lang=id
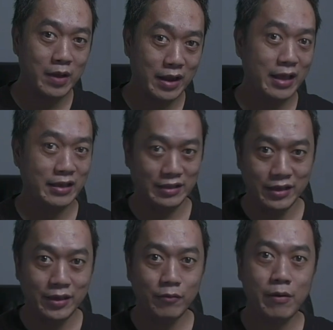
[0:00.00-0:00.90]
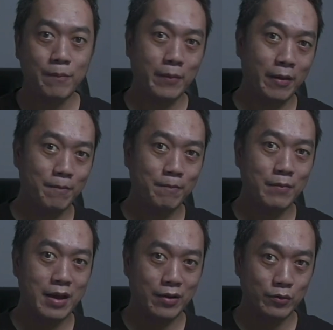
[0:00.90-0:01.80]
lagi webcam
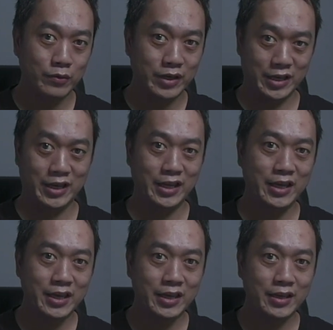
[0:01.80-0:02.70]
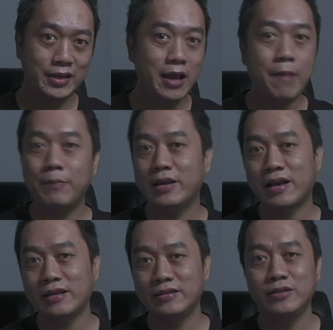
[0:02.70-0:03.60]
baru ini di
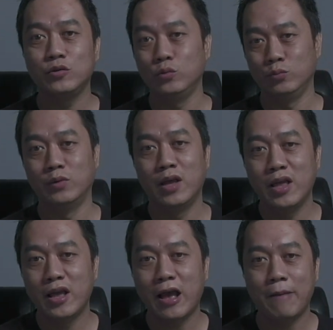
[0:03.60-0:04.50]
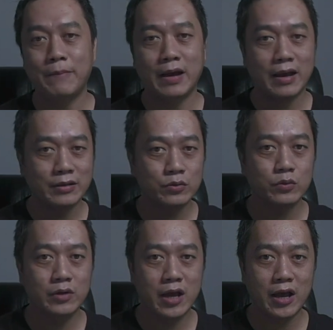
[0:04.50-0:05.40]
aplikasi Zoom. Apakah
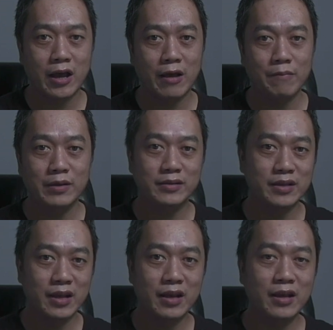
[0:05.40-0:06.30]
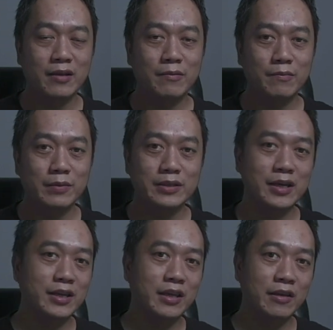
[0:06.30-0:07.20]
sudah bisa
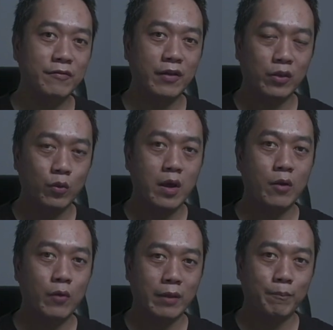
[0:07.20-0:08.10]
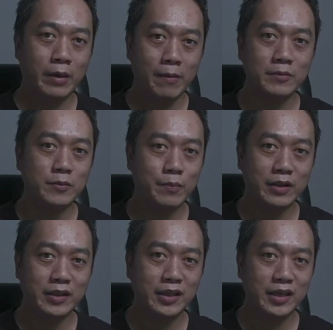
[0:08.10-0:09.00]
menjadi virtual webcam
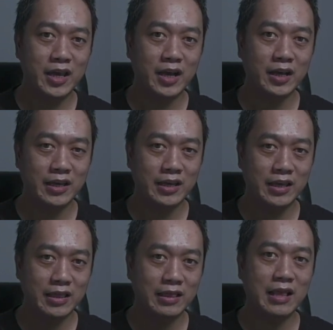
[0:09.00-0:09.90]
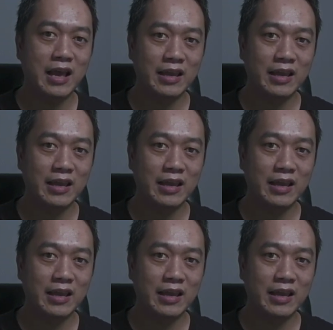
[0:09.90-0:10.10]
seperti yang kita